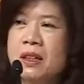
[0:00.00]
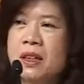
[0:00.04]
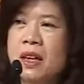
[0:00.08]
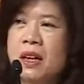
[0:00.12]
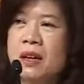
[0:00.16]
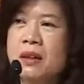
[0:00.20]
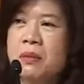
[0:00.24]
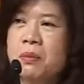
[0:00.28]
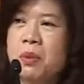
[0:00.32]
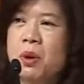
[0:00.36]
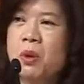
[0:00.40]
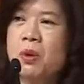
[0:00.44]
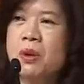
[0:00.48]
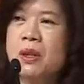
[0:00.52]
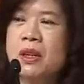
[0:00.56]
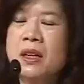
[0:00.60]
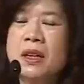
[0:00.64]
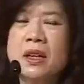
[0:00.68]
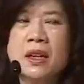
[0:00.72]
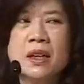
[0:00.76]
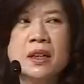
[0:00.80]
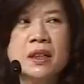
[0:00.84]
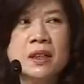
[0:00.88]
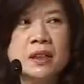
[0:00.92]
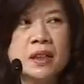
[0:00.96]
ทางโบรกเก
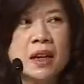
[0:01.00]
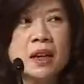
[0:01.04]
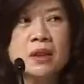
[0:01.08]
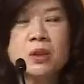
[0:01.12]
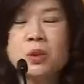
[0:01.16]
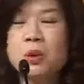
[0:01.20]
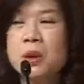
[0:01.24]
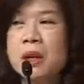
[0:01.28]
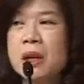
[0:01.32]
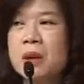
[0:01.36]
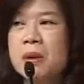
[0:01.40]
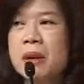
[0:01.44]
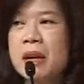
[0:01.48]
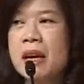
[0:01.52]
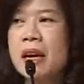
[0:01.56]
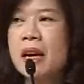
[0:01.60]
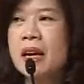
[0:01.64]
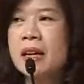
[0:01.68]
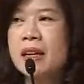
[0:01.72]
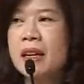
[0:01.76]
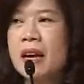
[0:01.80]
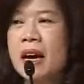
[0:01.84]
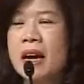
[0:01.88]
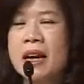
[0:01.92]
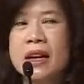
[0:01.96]
อร์หรือทางตัวเราเอ
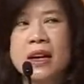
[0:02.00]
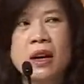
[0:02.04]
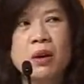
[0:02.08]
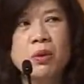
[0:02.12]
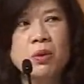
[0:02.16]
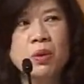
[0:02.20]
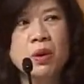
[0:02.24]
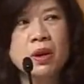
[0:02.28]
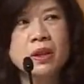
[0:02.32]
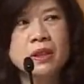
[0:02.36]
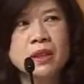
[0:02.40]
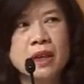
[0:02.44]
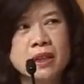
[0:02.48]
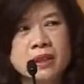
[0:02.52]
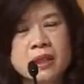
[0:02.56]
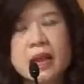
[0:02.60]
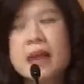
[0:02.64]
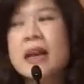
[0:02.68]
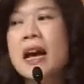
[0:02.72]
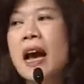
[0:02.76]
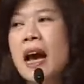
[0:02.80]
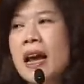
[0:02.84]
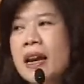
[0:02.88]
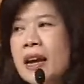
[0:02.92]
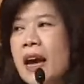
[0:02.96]
งเนี่ยเราก็จะใช้
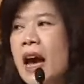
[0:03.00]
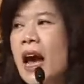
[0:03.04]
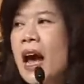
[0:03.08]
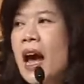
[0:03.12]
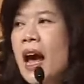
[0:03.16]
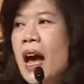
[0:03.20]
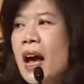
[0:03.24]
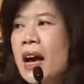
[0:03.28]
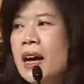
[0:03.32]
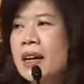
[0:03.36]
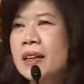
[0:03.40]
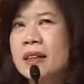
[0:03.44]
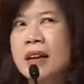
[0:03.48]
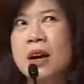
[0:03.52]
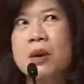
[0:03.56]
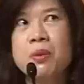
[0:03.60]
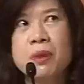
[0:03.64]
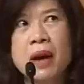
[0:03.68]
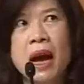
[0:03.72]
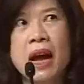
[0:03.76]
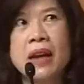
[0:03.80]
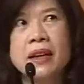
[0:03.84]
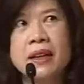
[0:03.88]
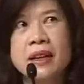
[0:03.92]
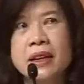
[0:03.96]
หาร5เท่า
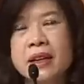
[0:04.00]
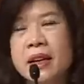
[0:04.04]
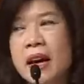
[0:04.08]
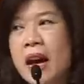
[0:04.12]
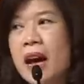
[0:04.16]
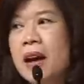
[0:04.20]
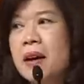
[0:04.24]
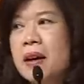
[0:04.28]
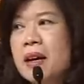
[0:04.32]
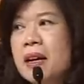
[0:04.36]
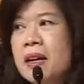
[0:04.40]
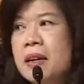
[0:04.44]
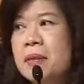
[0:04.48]
กันนะคะ